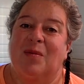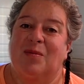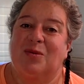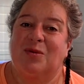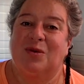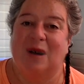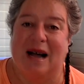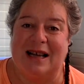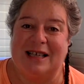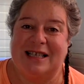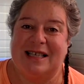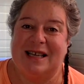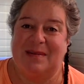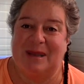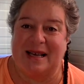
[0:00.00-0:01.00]
pour
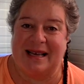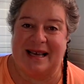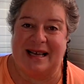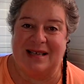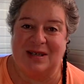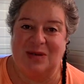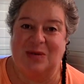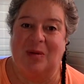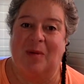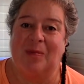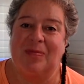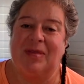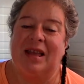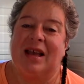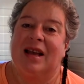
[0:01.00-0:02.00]
acheter mes créations.
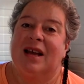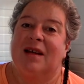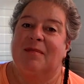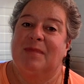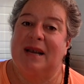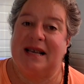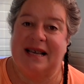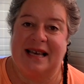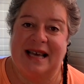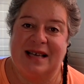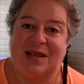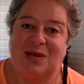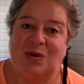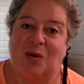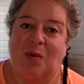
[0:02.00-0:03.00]
Mes
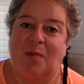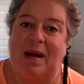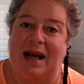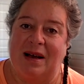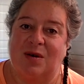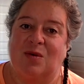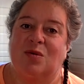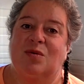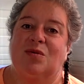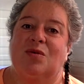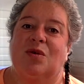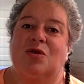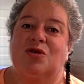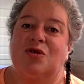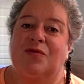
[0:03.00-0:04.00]
créations, par contre,
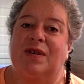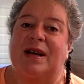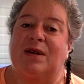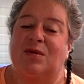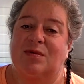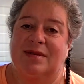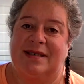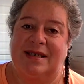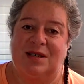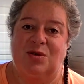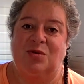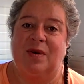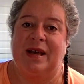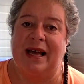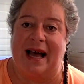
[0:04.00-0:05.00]
je vais
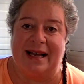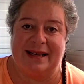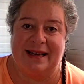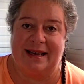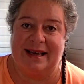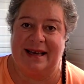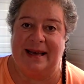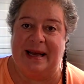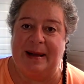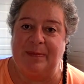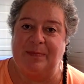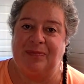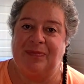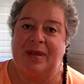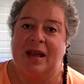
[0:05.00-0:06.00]
continuer à créer.
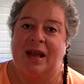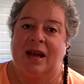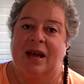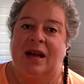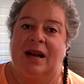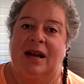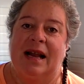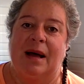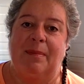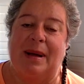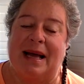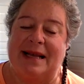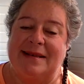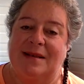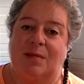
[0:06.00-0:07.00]
Là,
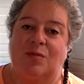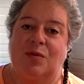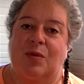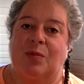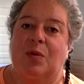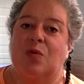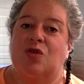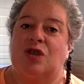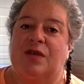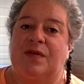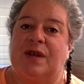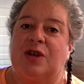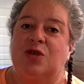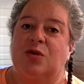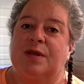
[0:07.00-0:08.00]
par exemple, bon, j'ai
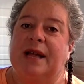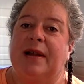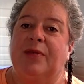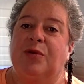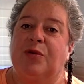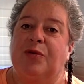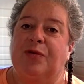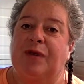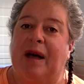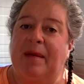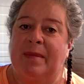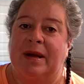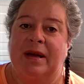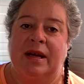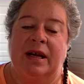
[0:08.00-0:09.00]
fait le journal de
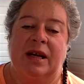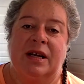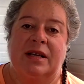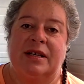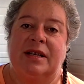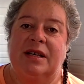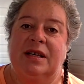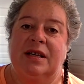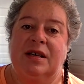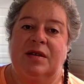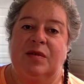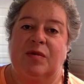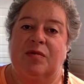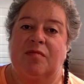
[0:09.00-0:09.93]
femmes qui